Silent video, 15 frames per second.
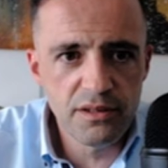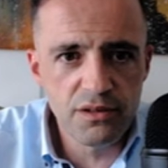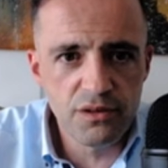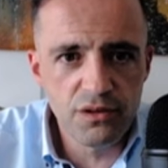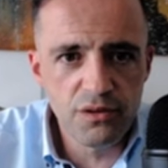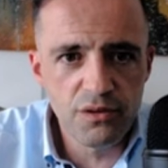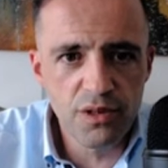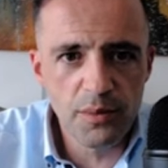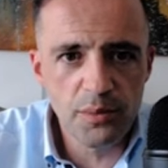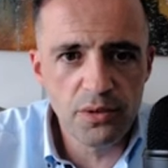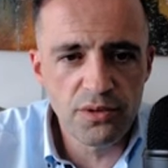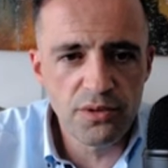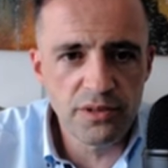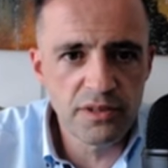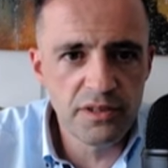Donc on va
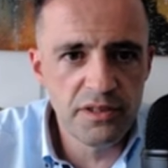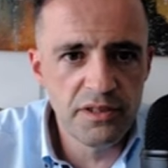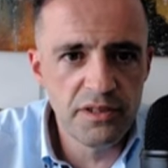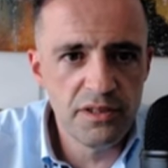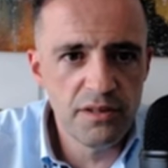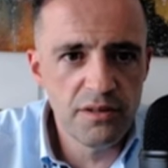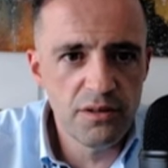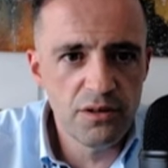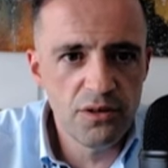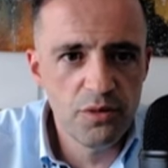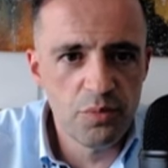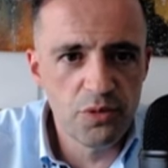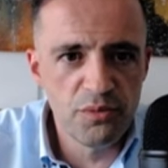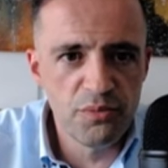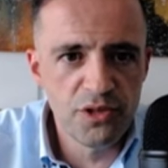prendre ici le
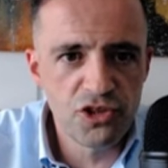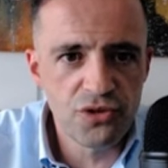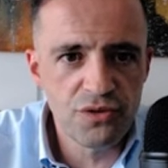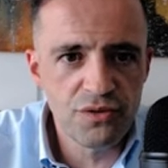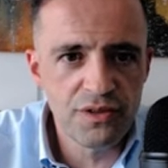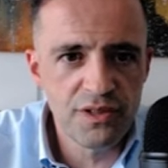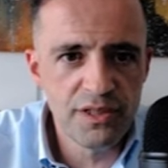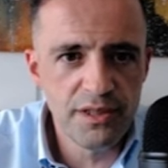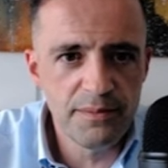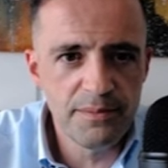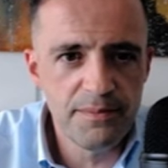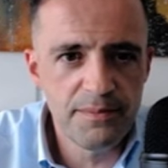1er janvier.